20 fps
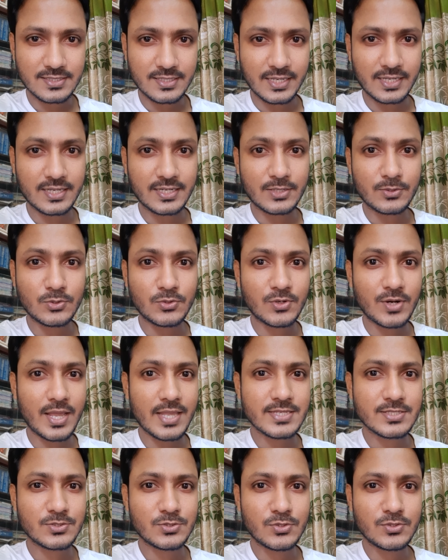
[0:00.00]
এখানে কোনো
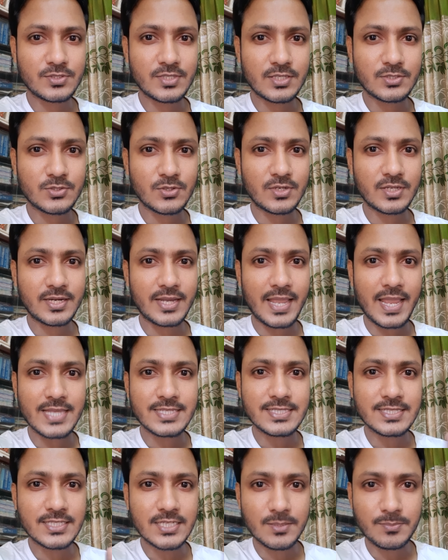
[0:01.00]
রাজনৈতিক দলের
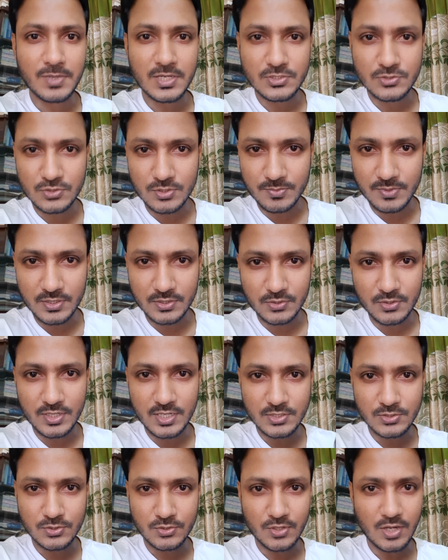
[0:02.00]
এজেন্ডা বাস্তবায়ন
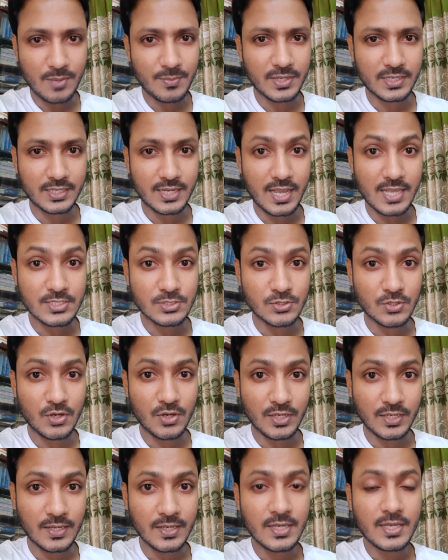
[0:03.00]
করার জন্য আমার কাজ নয়